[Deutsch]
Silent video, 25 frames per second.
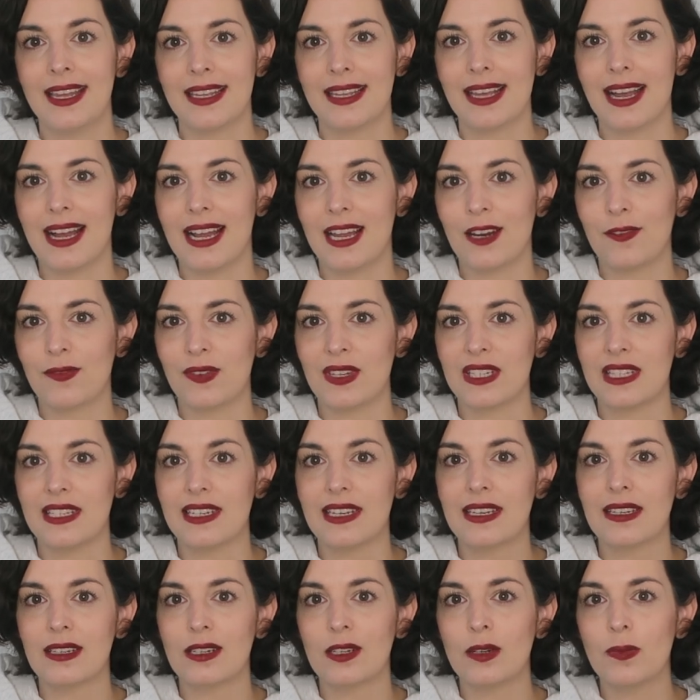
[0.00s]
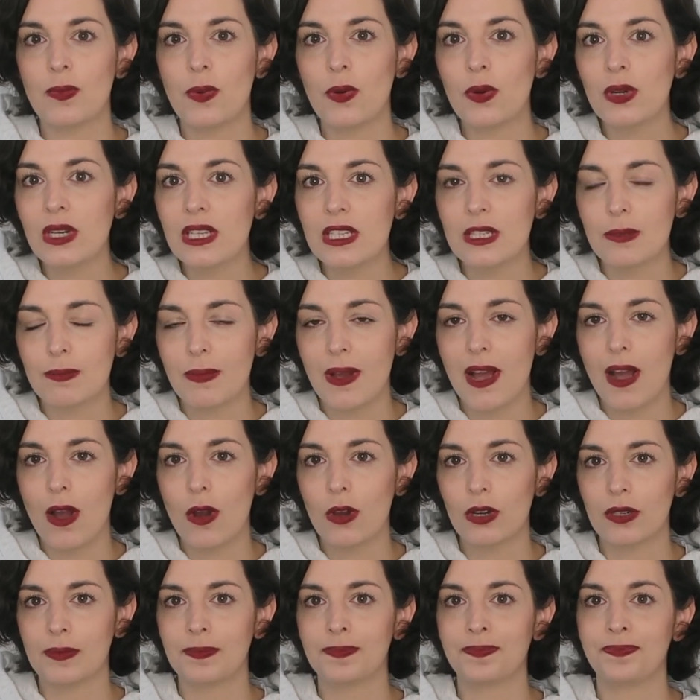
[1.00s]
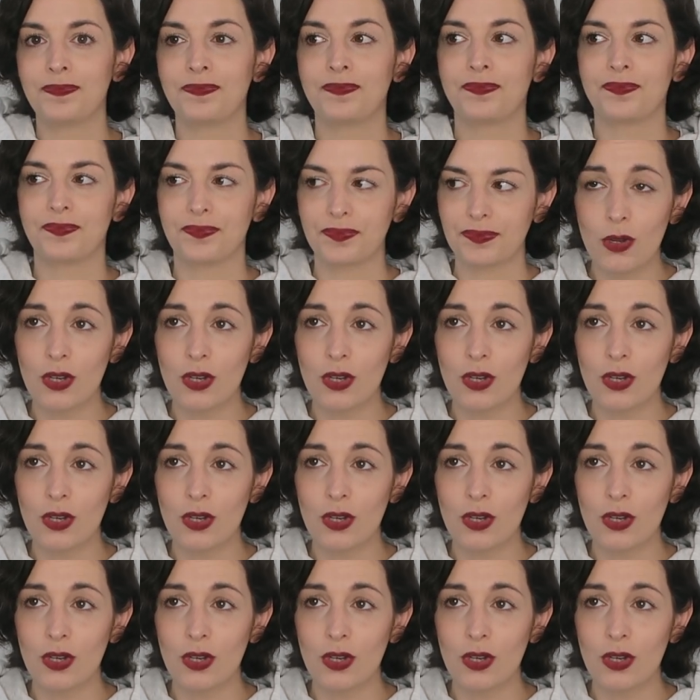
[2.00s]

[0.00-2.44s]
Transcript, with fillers: ja etwas dickere Pullis brauchten